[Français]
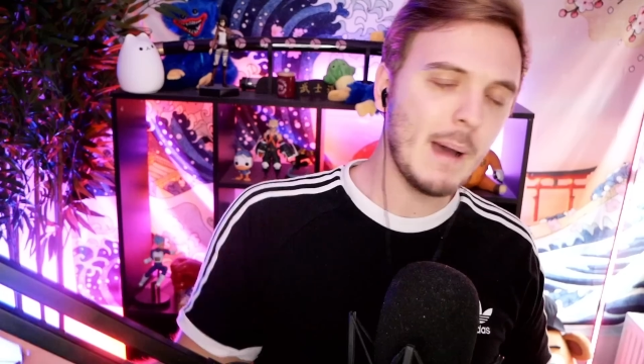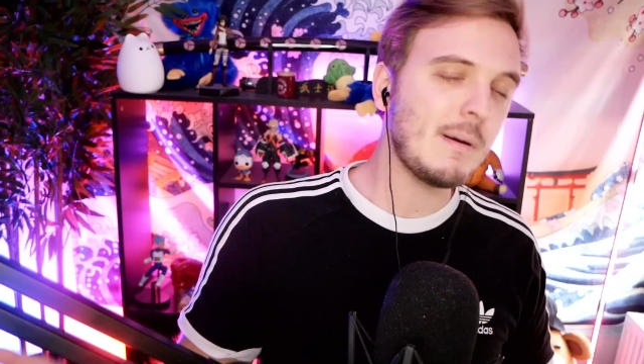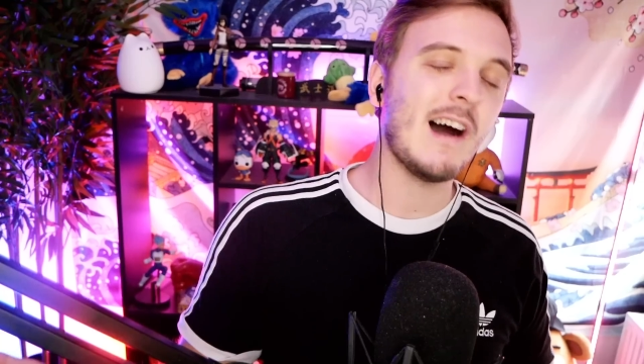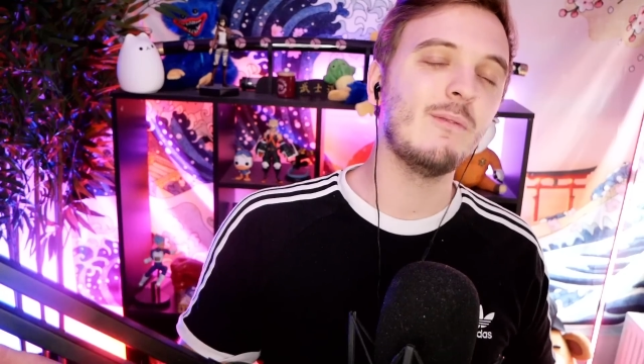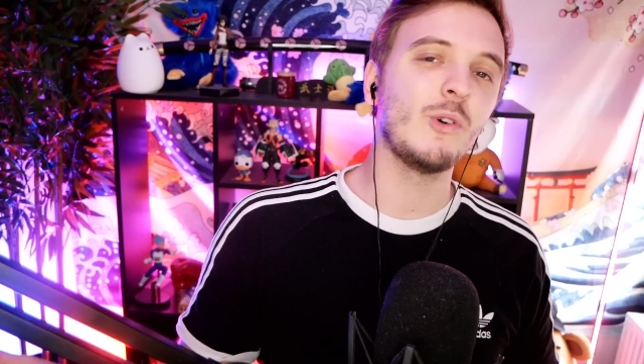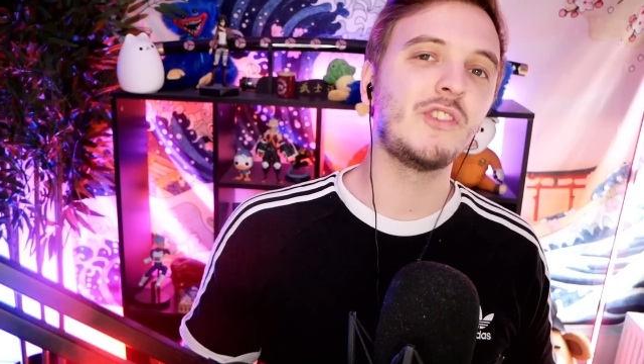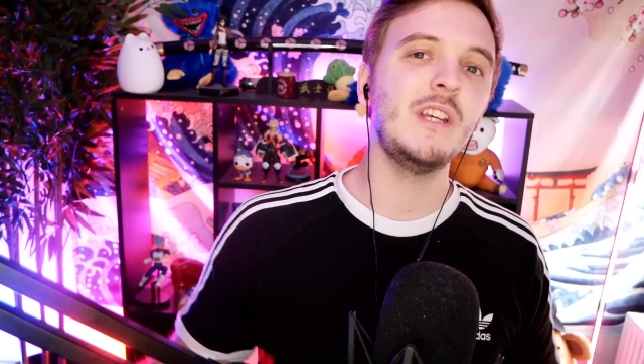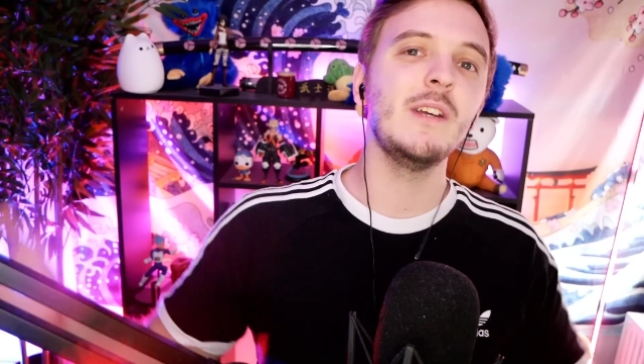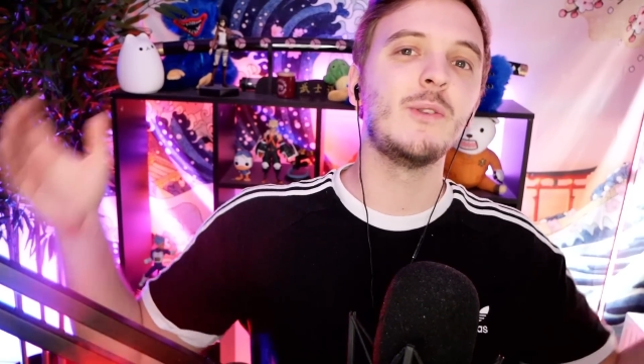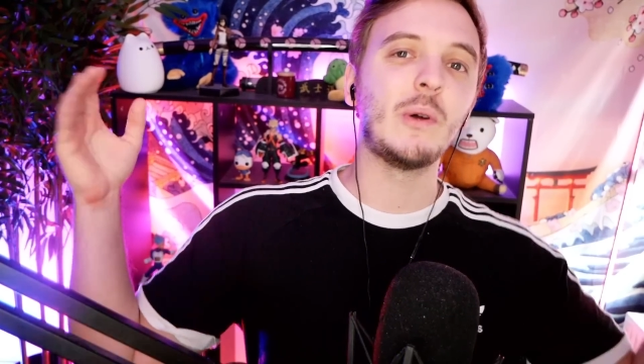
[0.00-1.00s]
mais apparemment
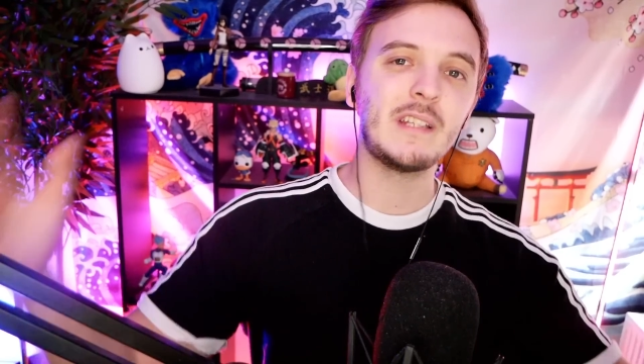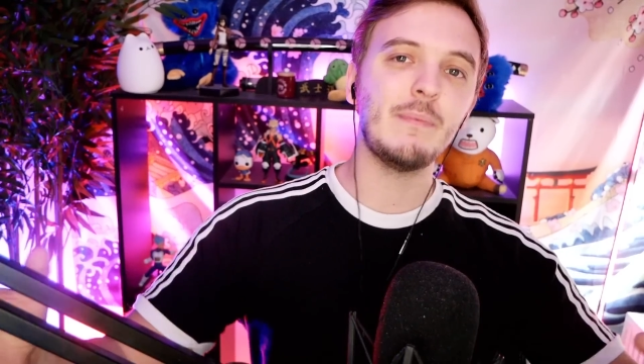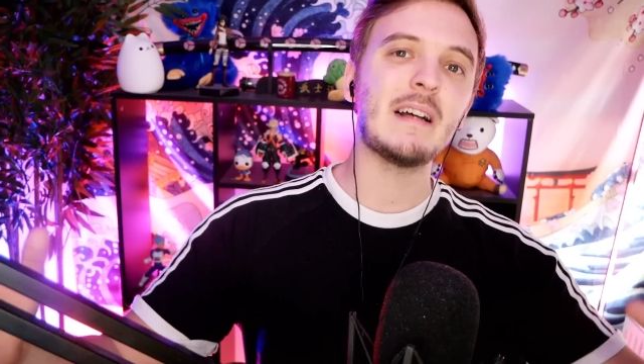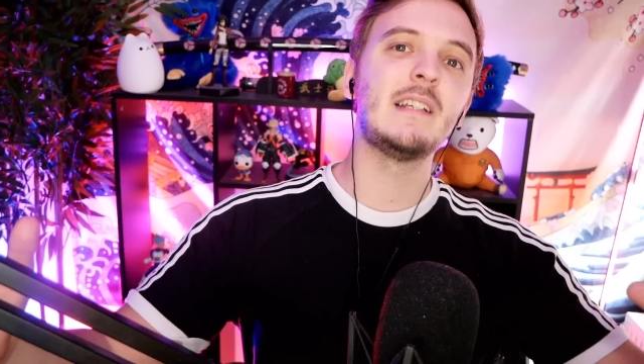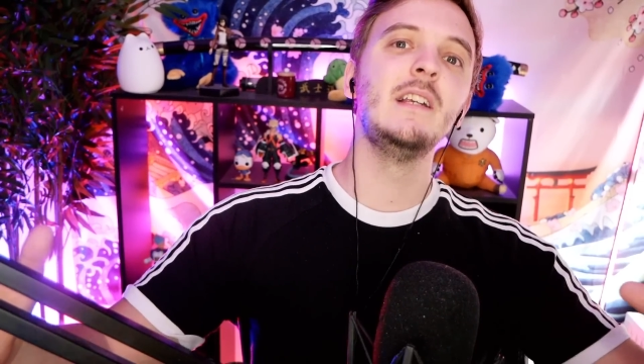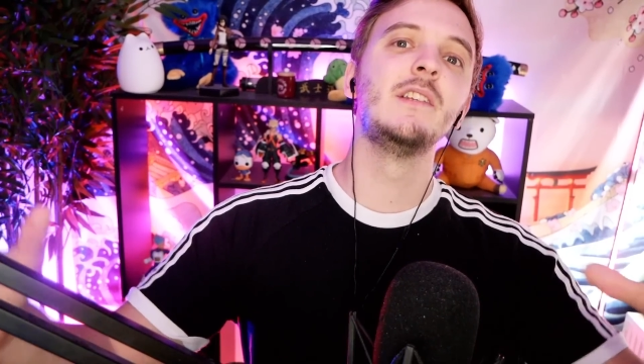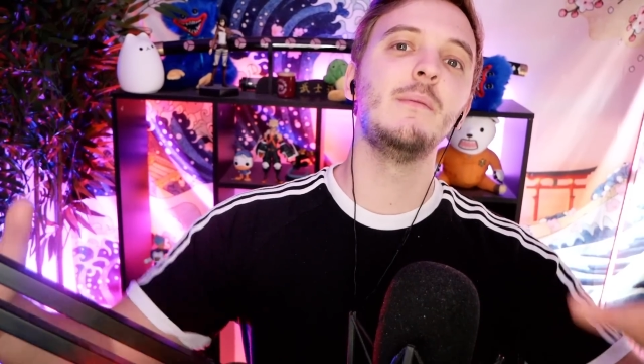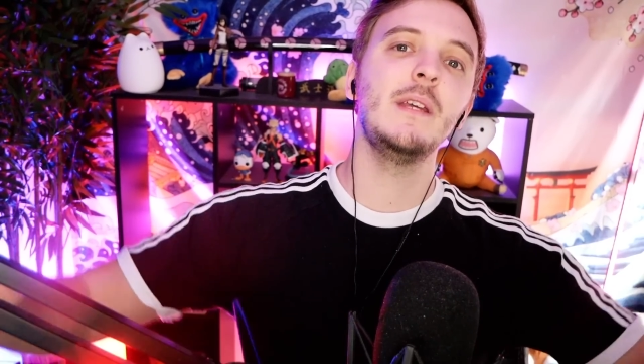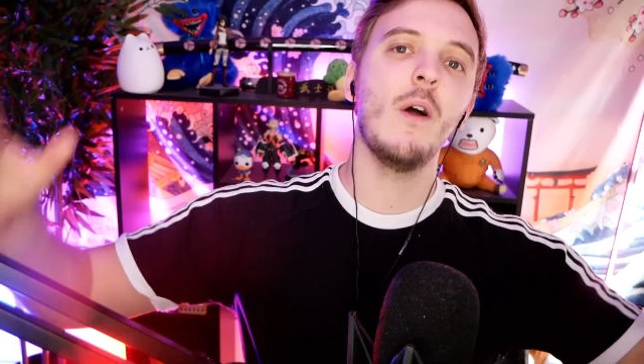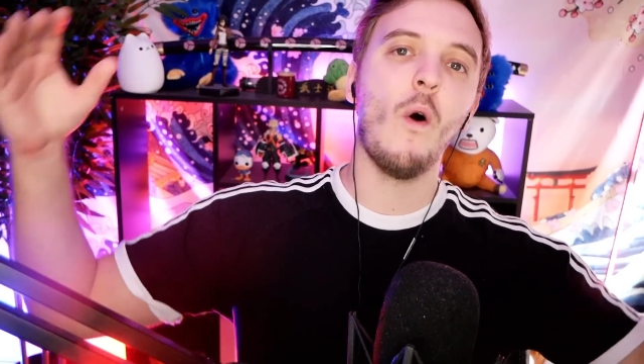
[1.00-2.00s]
si. Donc c'est parti, les
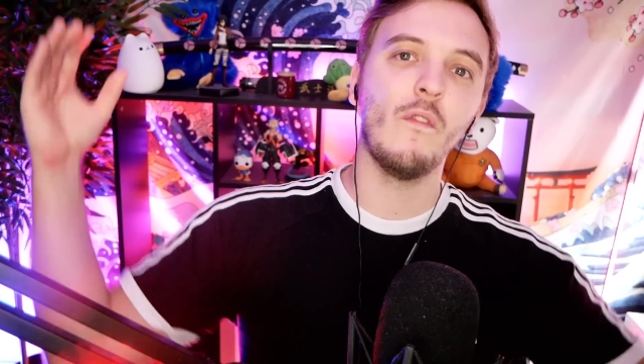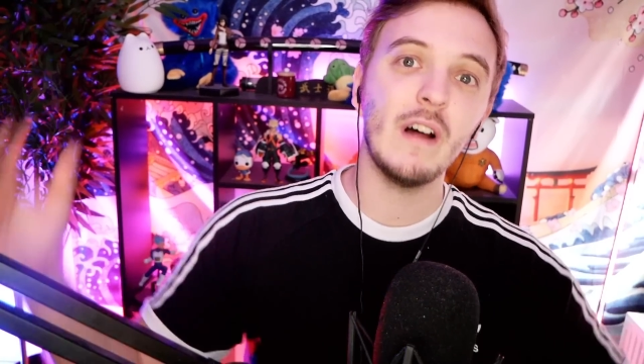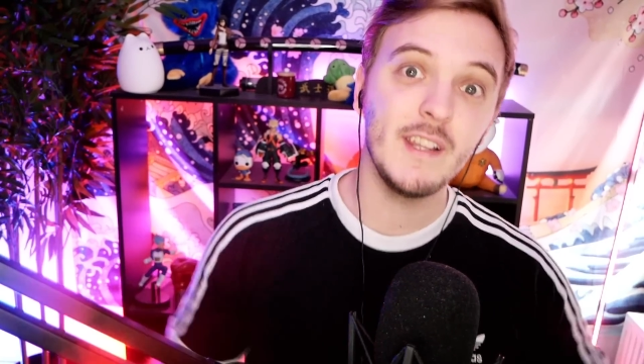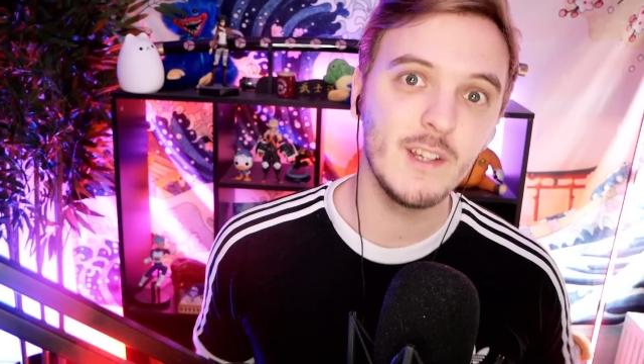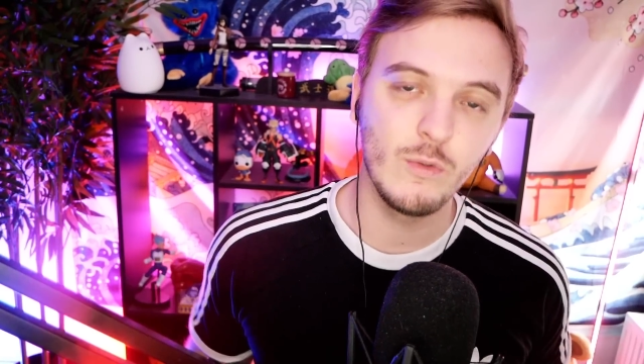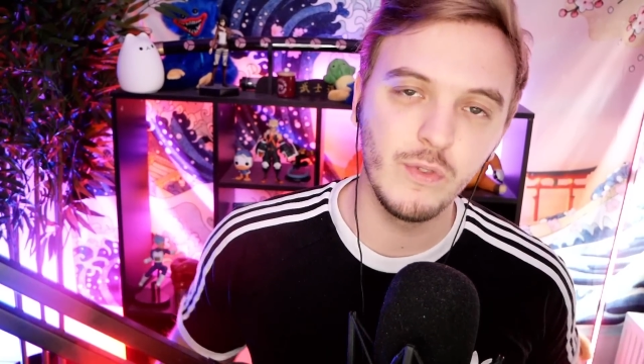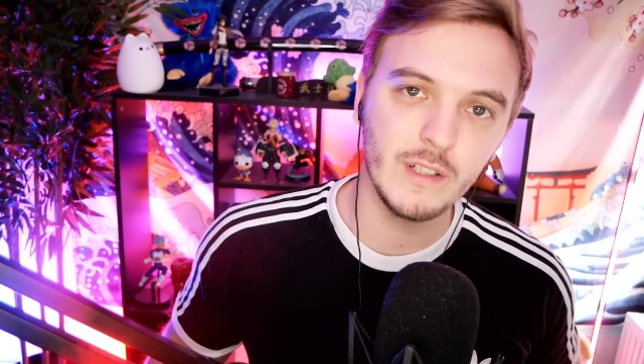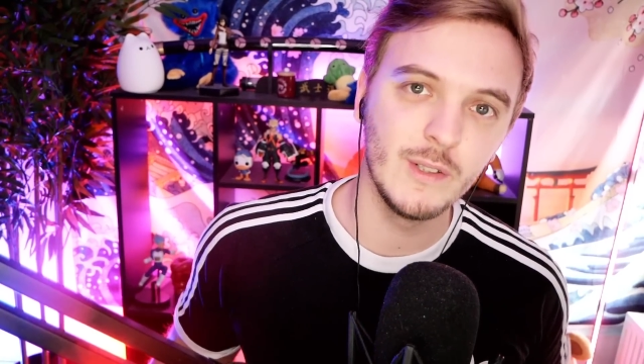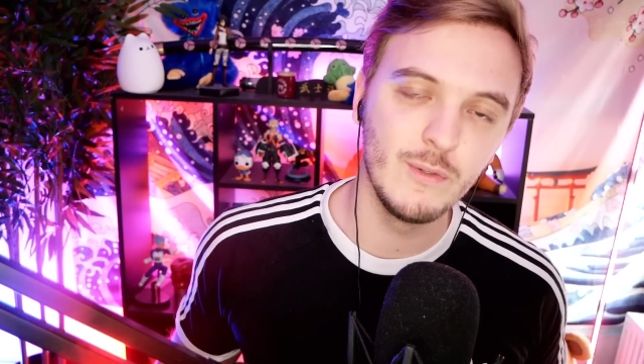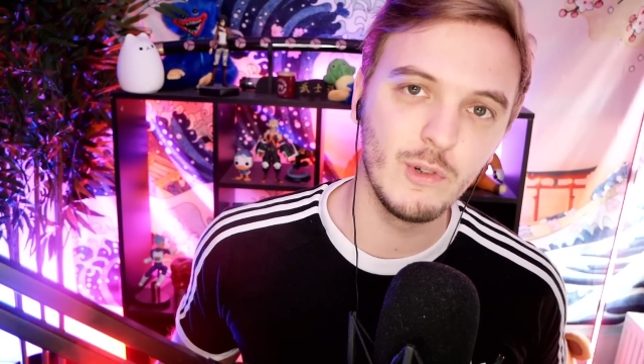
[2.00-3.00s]
amis. On va aller
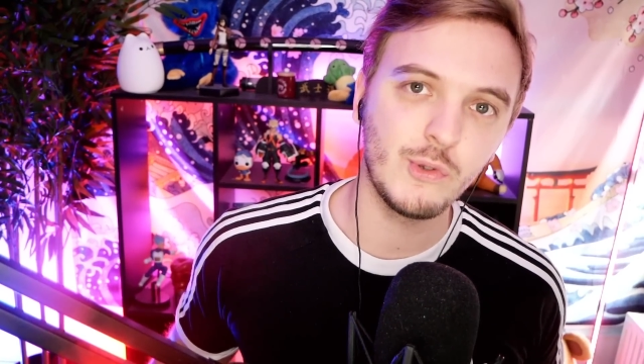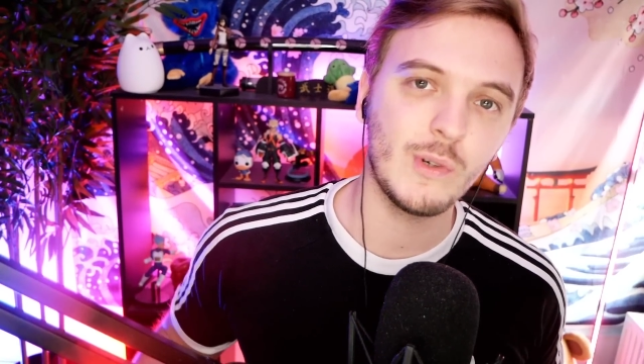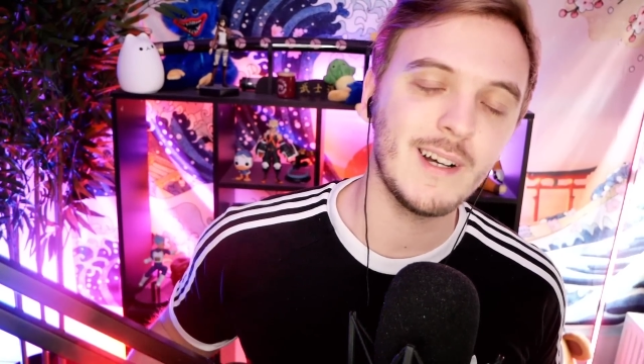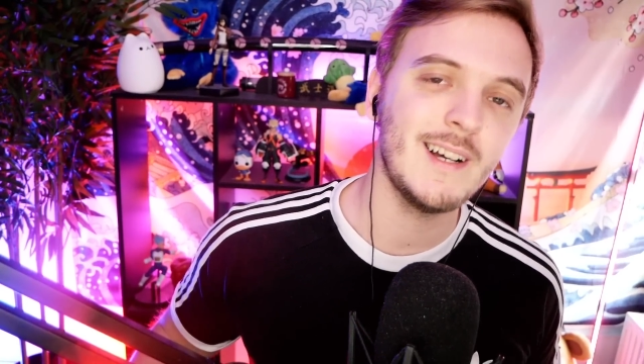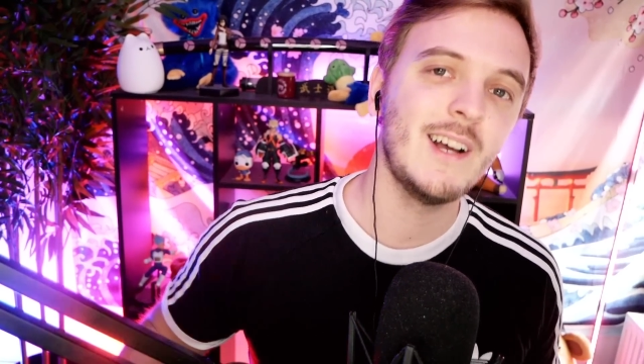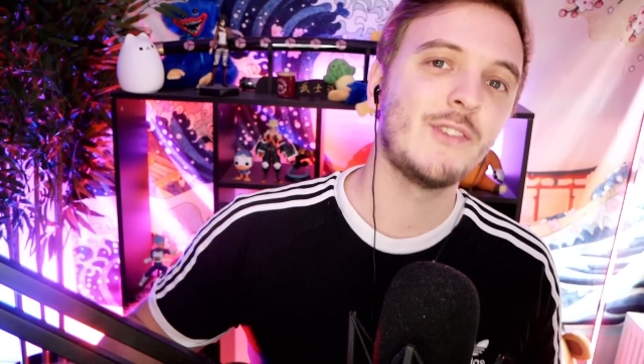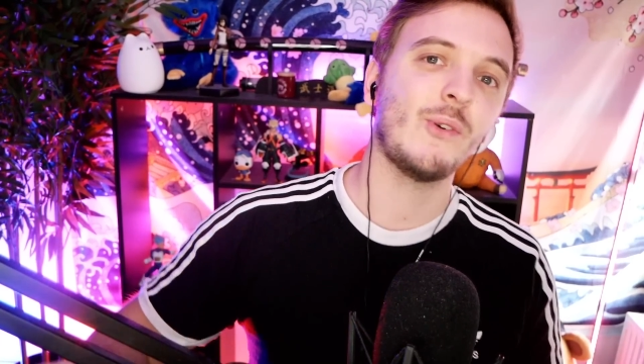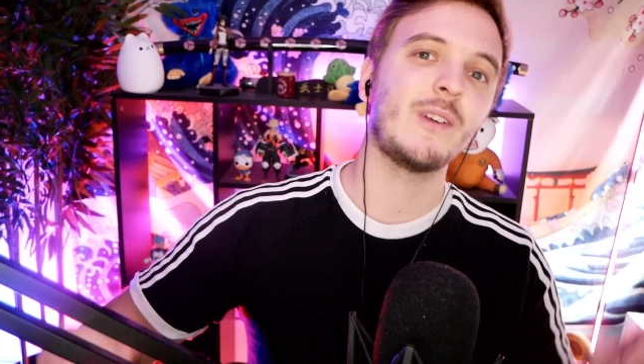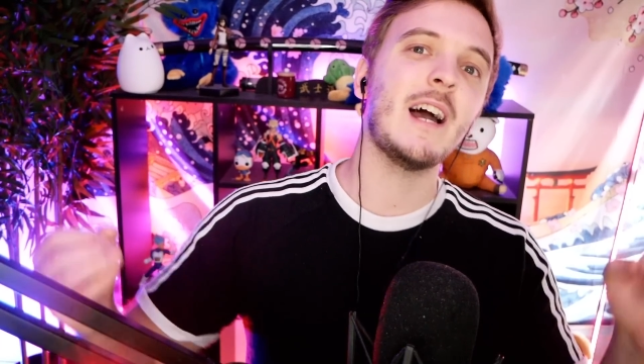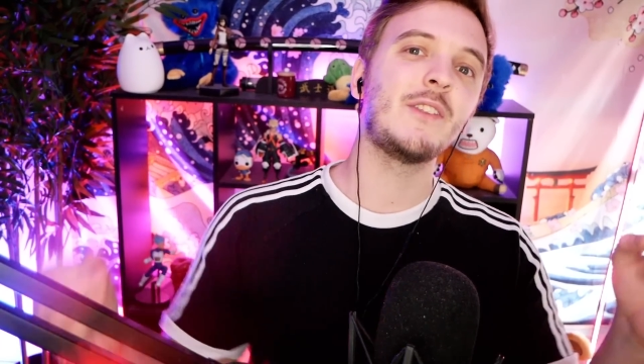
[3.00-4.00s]
découvrir de nouveaux secrets
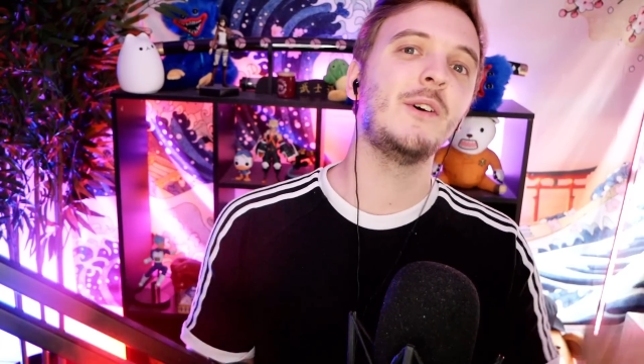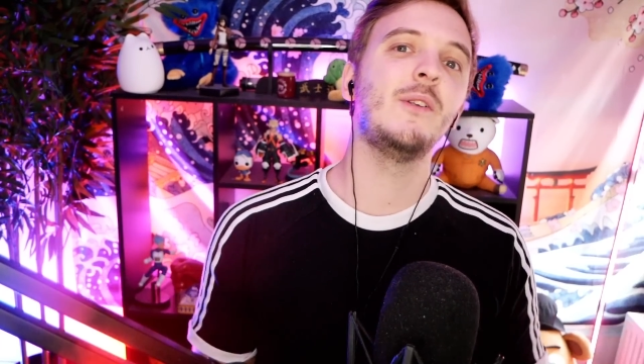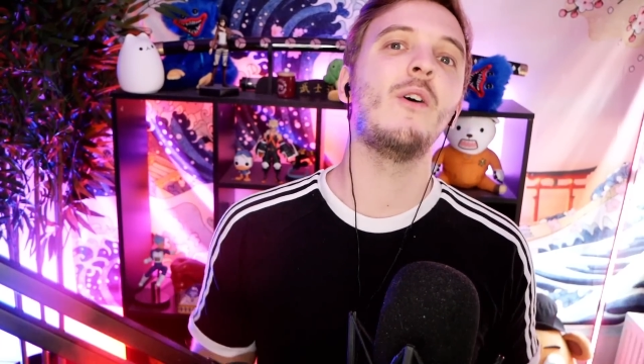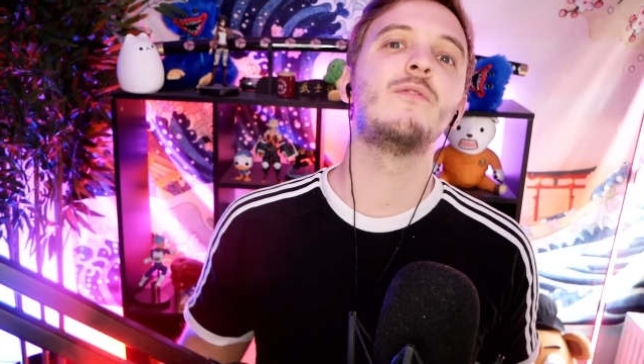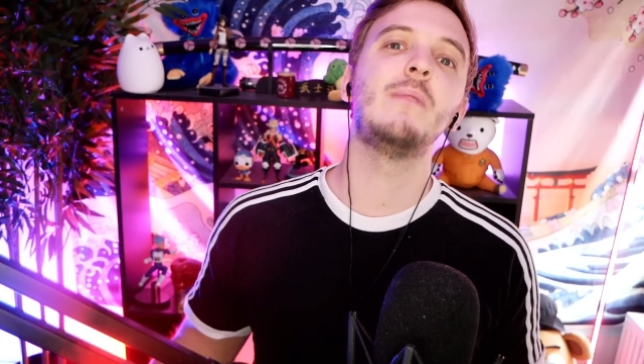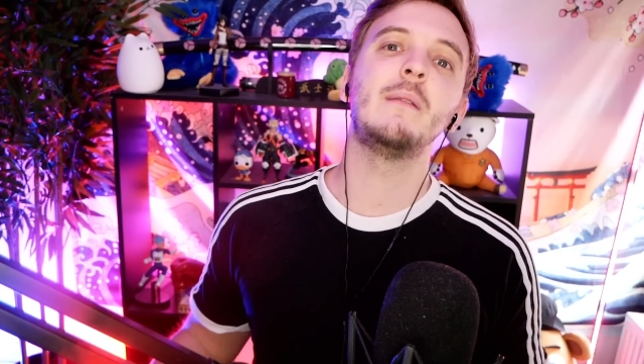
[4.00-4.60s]
sur Garten of